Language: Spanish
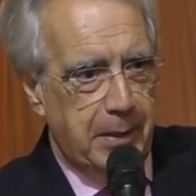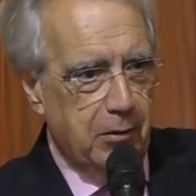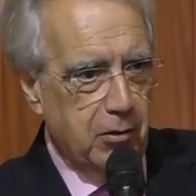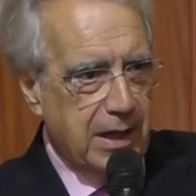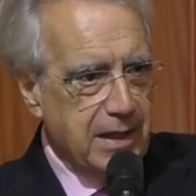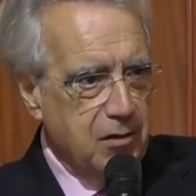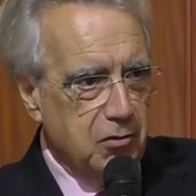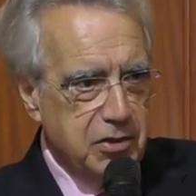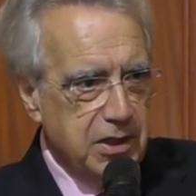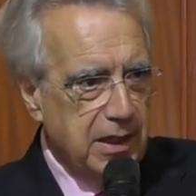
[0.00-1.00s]
pero cada
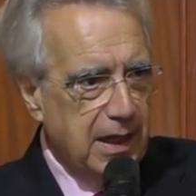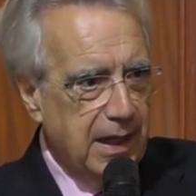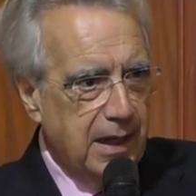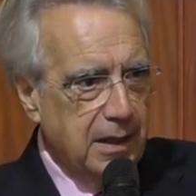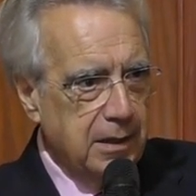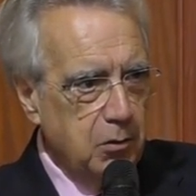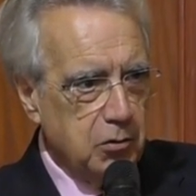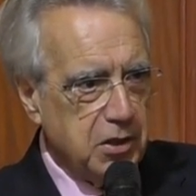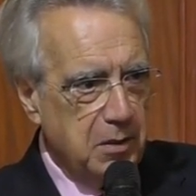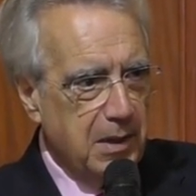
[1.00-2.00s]
noche
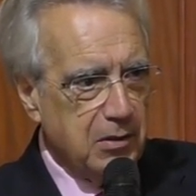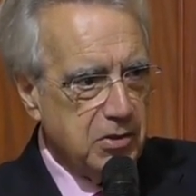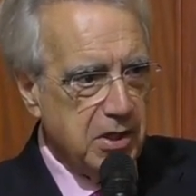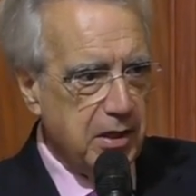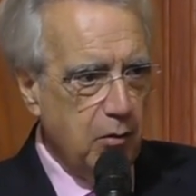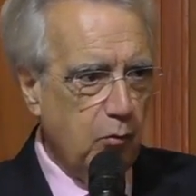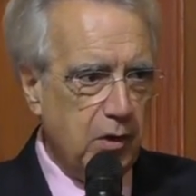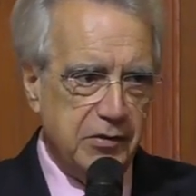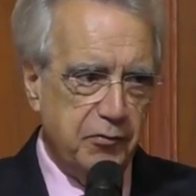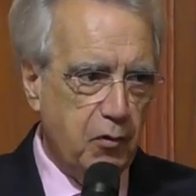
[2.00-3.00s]
los hermanos
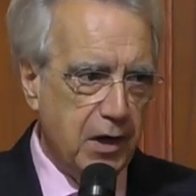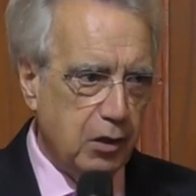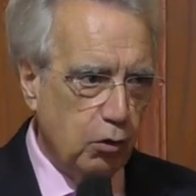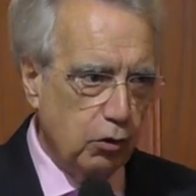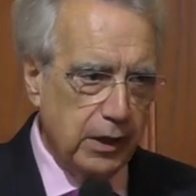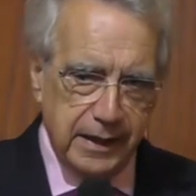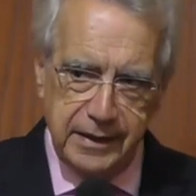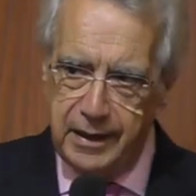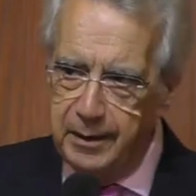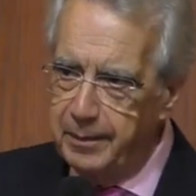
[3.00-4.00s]
hicieron un esfuerzo
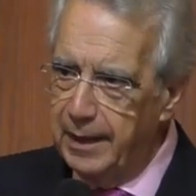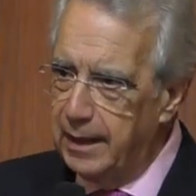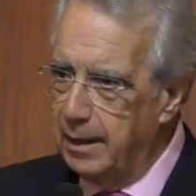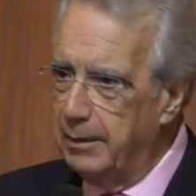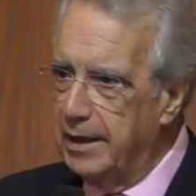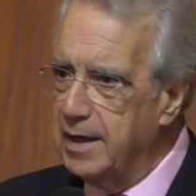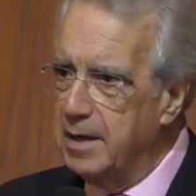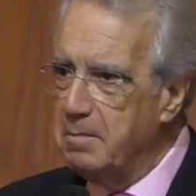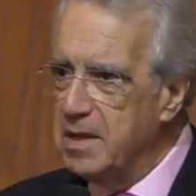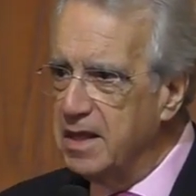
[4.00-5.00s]
grande para
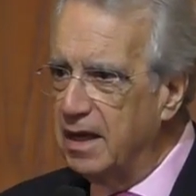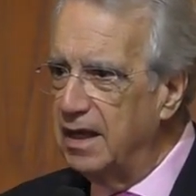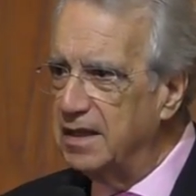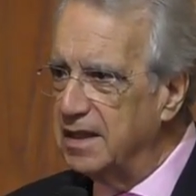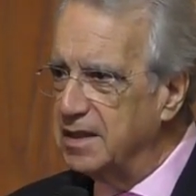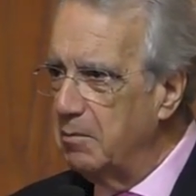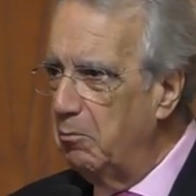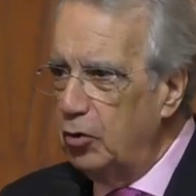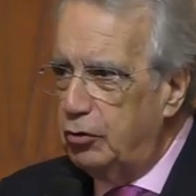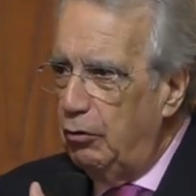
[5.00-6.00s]
venir en bicicletas,
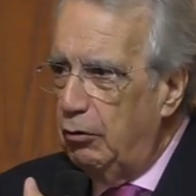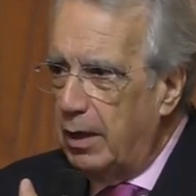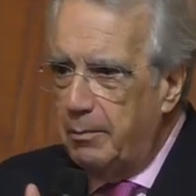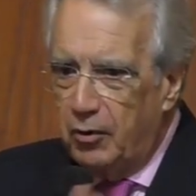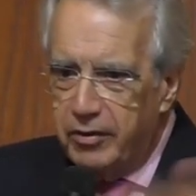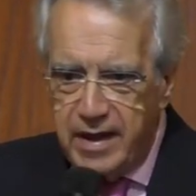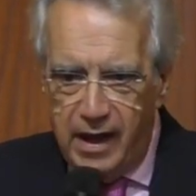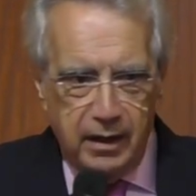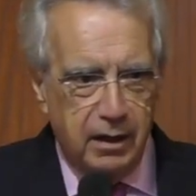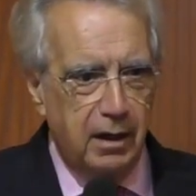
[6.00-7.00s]
en moto, en lo que
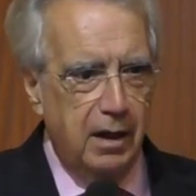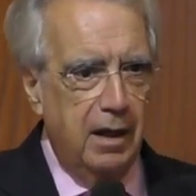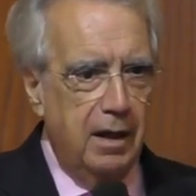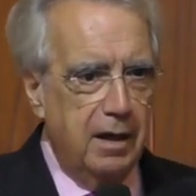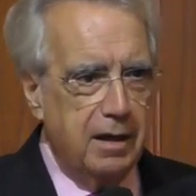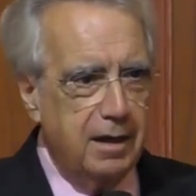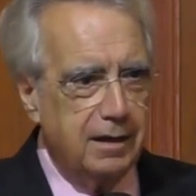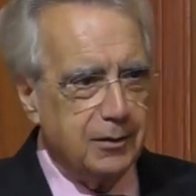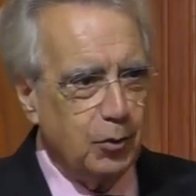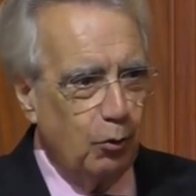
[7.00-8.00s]
podían,
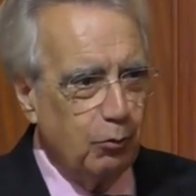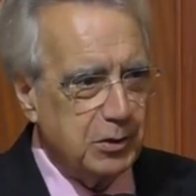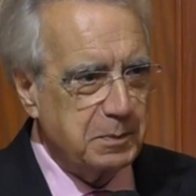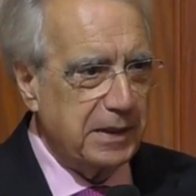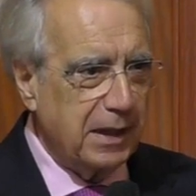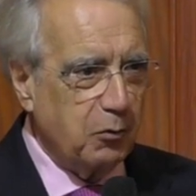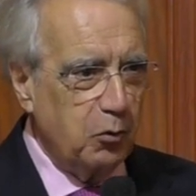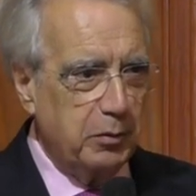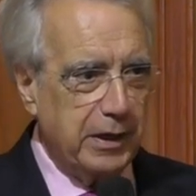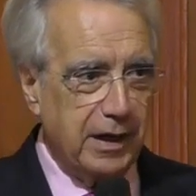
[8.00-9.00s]
y era todo un
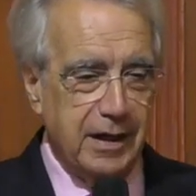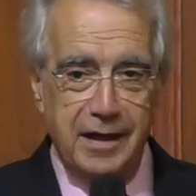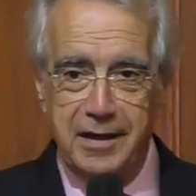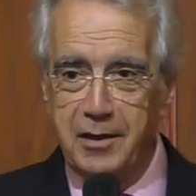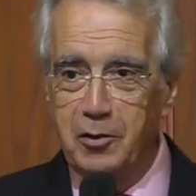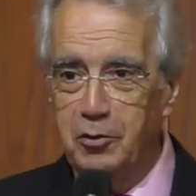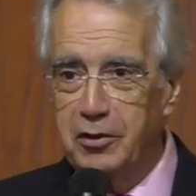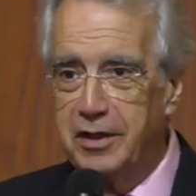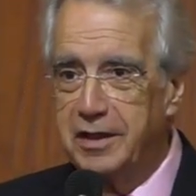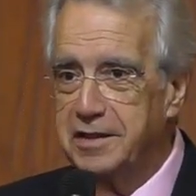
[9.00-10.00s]
espectáculo ver la calle
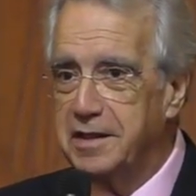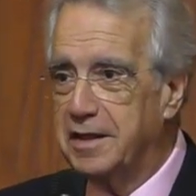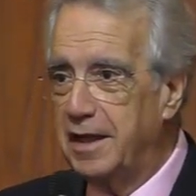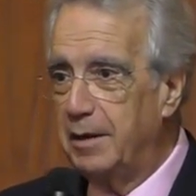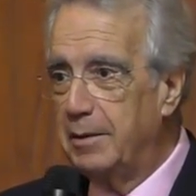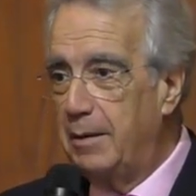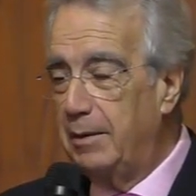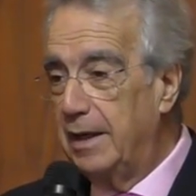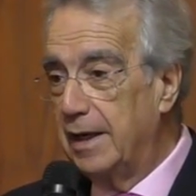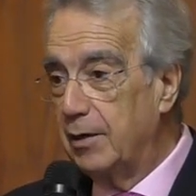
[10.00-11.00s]
donde se
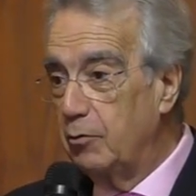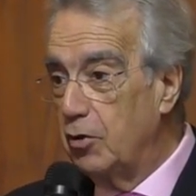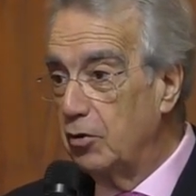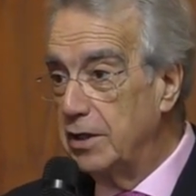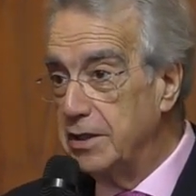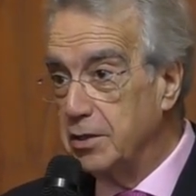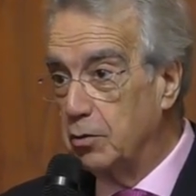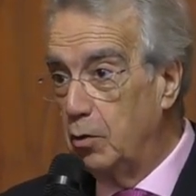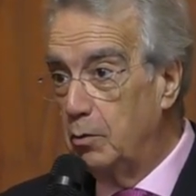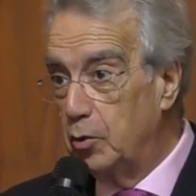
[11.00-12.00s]
celebraban las
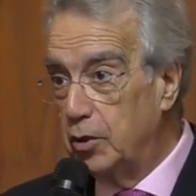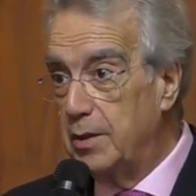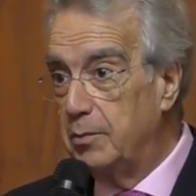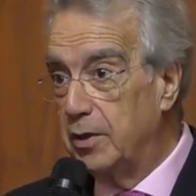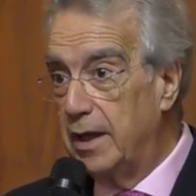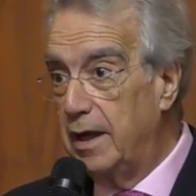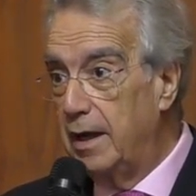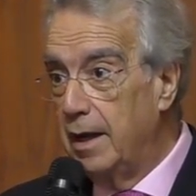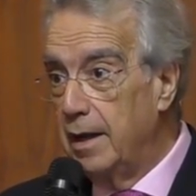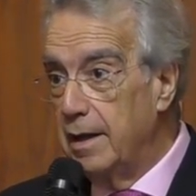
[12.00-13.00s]
reuniones con motivo
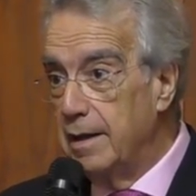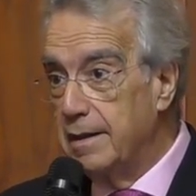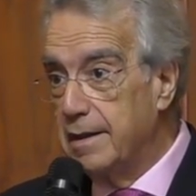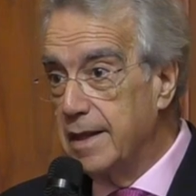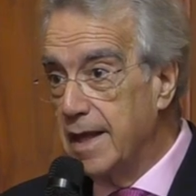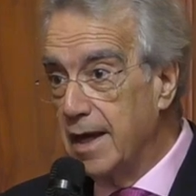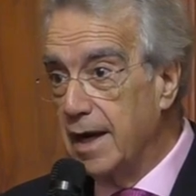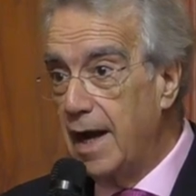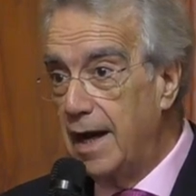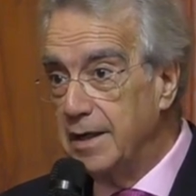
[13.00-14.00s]
del
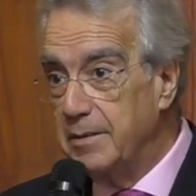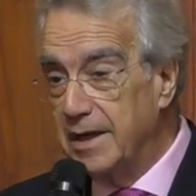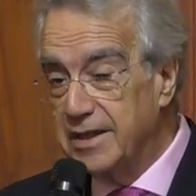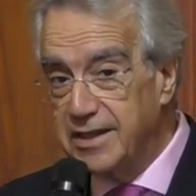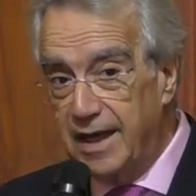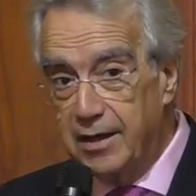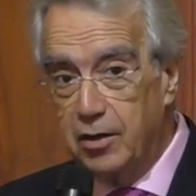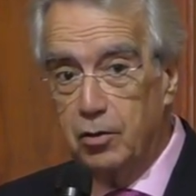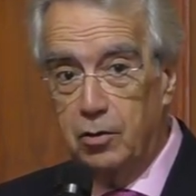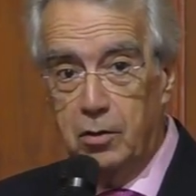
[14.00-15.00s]
100
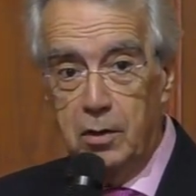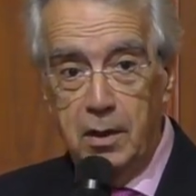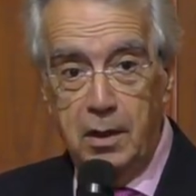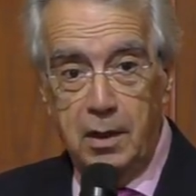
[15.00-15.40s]
aniversario